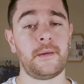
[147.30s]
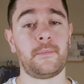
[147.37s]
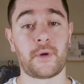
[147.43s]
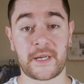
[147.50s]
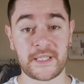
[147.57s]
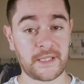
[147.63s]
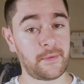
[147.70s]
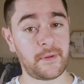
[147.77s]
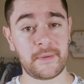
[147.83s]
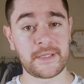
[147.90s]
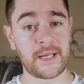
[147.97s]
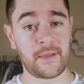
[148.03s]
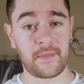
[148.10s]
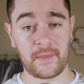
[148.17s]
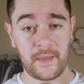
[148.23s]
porque si vives
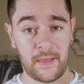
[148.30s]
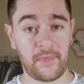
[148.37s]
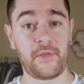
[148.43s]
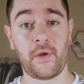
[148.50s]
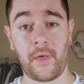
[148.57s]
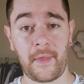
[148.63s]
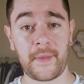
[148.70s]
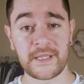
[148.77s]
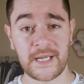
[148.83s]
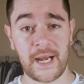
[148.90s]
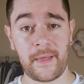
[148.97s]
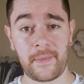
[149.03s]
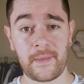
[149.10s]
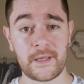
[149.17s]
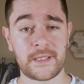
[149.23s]
en, en ciudades
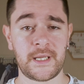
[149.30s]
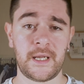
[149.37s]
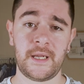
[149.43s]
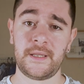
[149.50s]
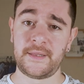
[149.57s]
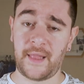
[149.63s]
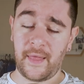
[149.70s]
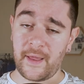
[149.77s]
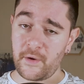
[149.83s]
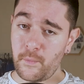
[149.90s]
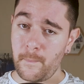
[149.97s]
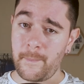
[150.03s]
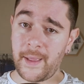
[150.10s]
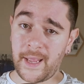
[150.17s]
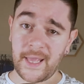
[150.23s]
grandes, te dan
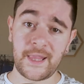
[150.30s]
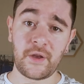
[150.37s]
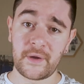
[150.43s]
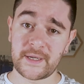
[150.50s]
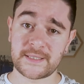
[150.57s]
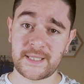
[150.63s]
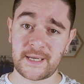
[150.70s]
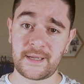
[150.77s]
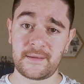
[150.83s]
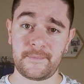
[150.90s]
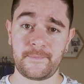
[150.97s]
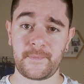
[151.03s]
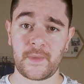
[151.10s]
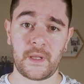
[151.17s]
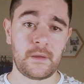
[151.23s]
un pequeño extra,
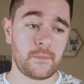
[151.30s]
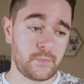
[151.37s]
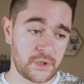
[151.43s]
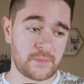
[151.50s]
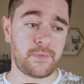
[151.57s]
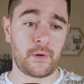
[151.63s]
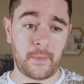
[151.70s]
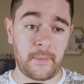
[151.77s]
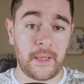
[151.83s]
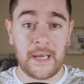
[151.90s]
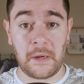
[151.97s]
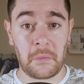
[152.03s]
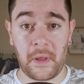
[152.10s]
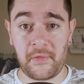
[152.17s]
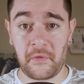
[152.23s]
pues por vivir
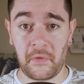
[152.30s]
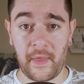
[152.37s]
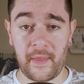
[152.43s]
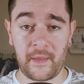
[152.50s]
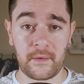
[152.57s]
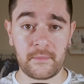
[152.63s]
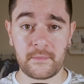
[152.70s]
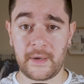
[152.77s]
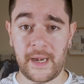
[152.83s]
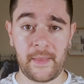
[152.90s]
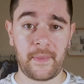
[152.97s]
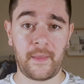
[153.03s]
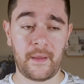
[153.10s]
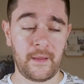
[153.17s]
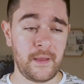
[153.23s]
en una ciudad
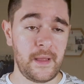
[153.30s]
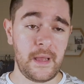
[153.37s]
grande.